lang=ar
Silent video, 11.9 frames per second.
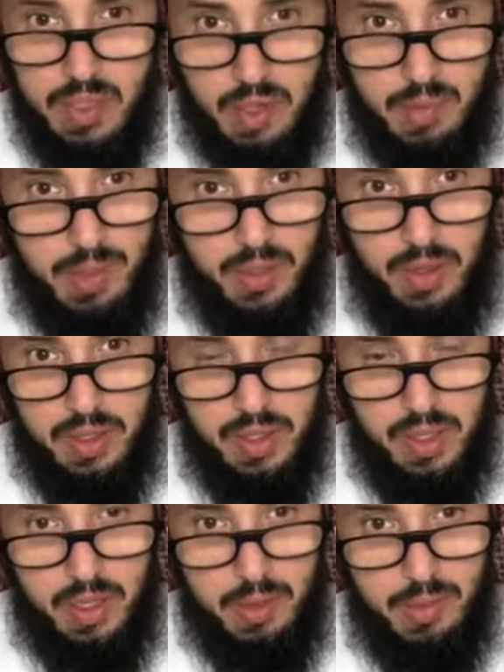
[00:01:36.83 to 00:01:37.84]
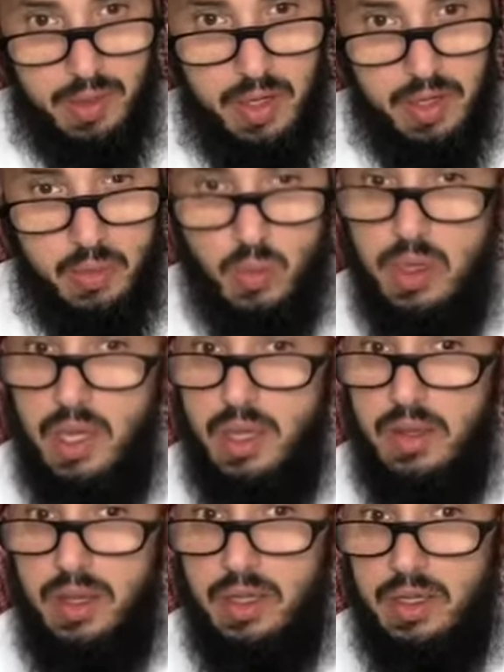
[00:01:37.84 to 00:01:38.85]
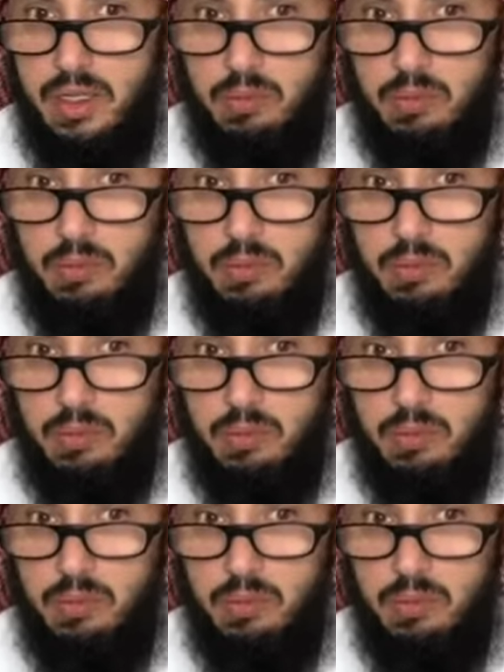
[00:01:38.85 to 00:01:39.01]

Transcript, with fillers: رمضان إلى رمضان كل هذا